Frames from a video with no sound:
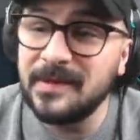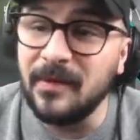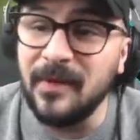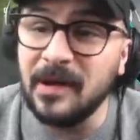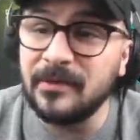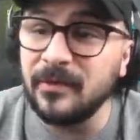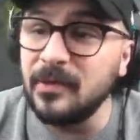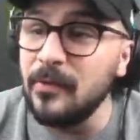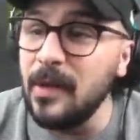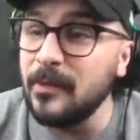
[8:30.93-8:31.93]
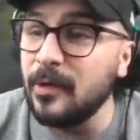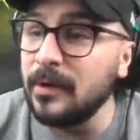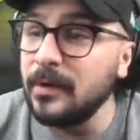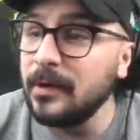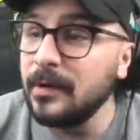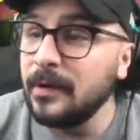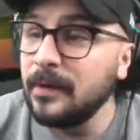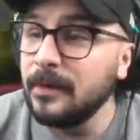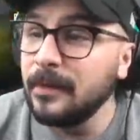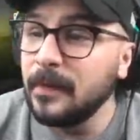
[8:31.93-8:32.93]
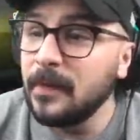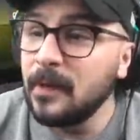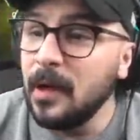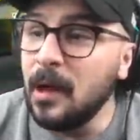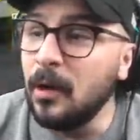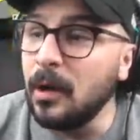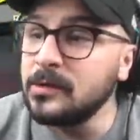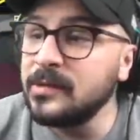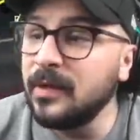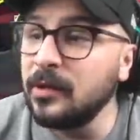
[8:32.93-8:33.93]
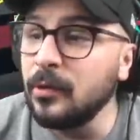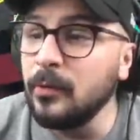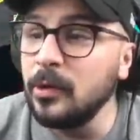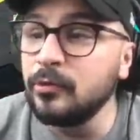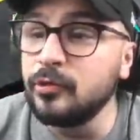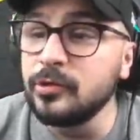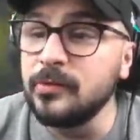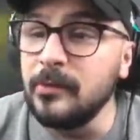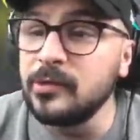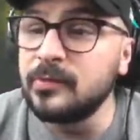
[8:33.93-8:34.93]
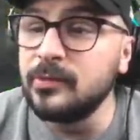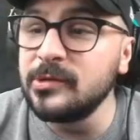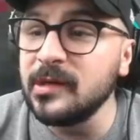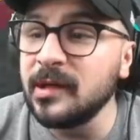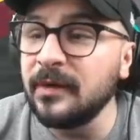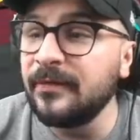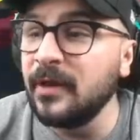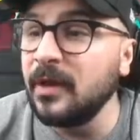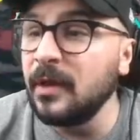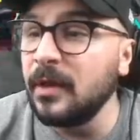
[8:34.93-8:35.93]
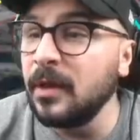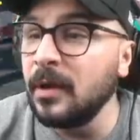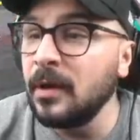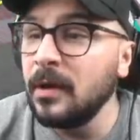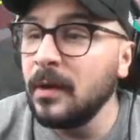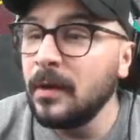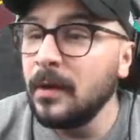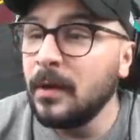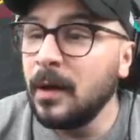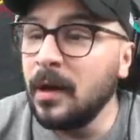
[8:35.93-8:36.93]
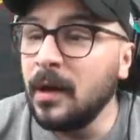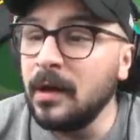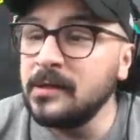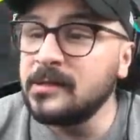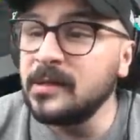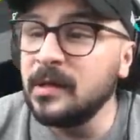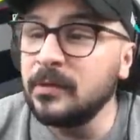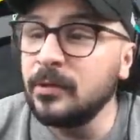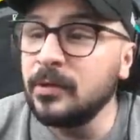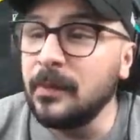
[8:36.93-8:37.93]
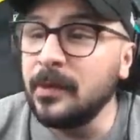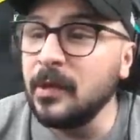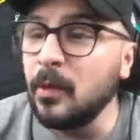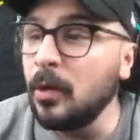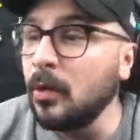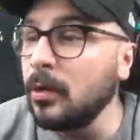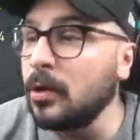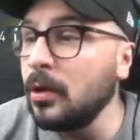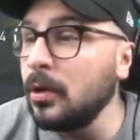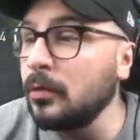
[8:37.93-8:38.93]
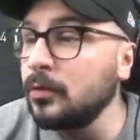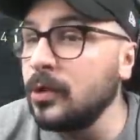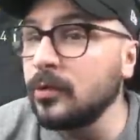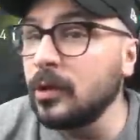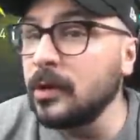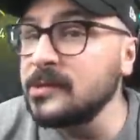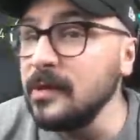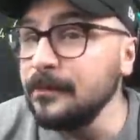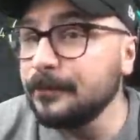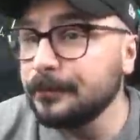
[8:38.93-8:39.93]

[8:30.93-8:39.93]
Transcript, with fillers: On va retourner au même, quoi. Alors, c'est vrai que moi, du coup, je m'amuse plus à drifter, euh, à, essayer de taper des world records ou des trucs comme ça.